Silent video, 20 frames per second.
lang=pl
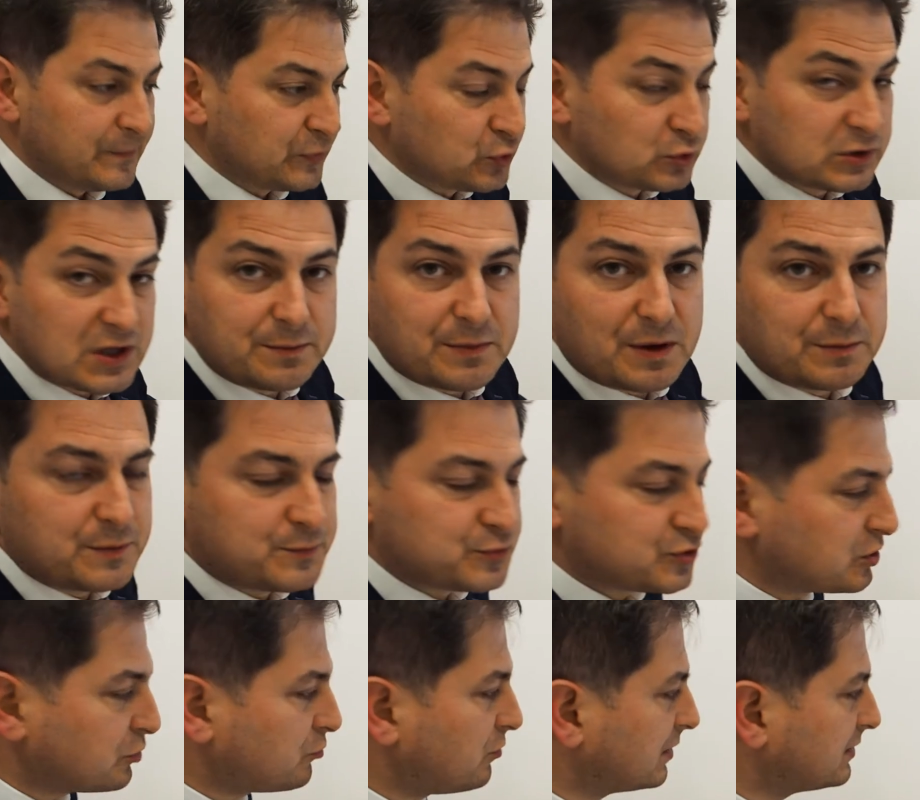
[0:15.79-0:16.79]
Tutaj mamy
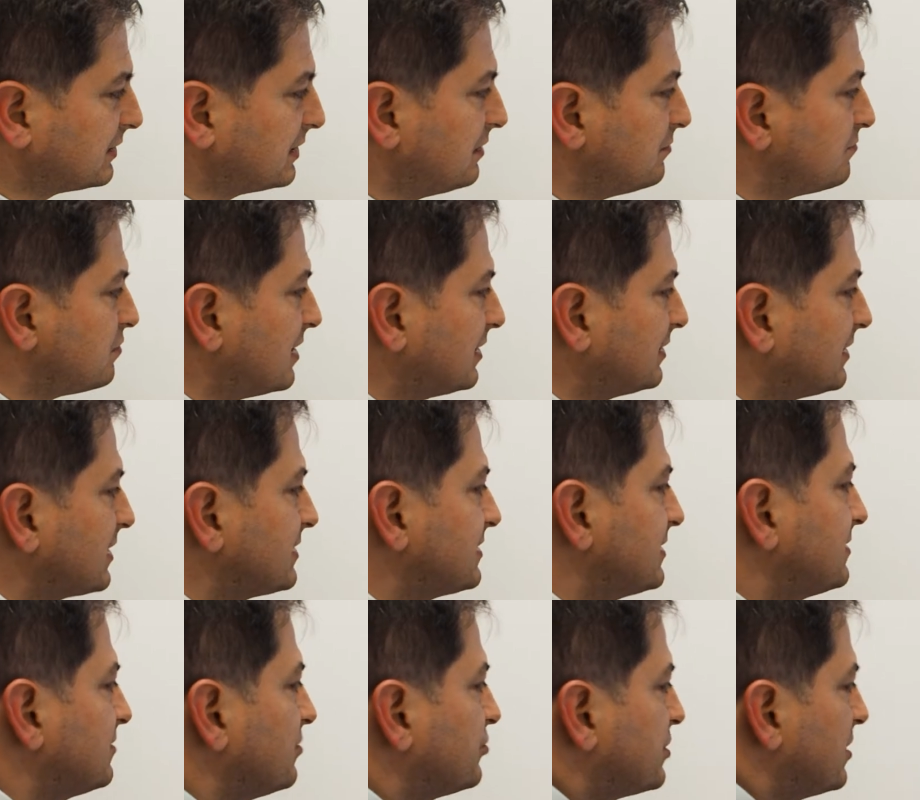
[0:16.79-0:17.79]
przykład
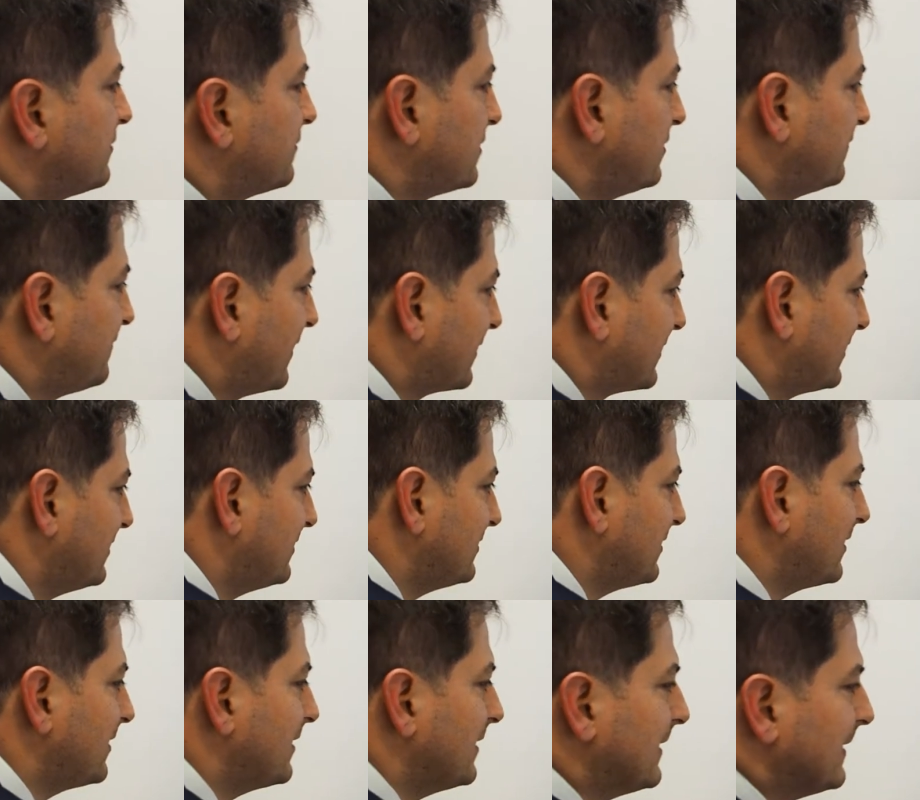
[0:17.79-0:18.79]
implantacji soczewki
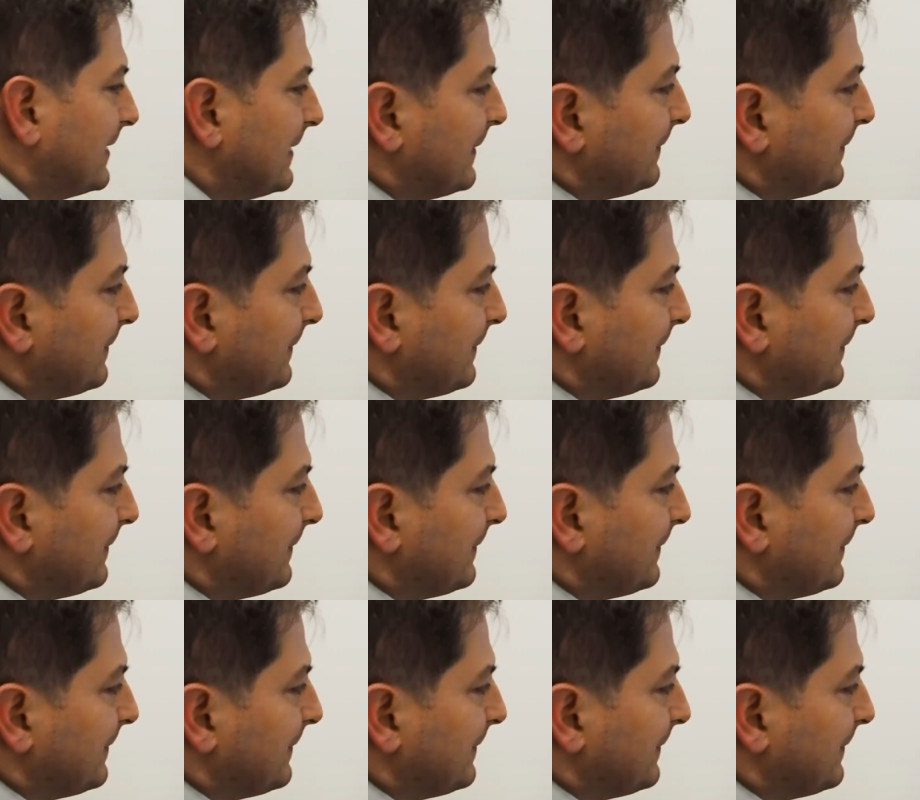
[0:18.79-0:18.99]
fakinej.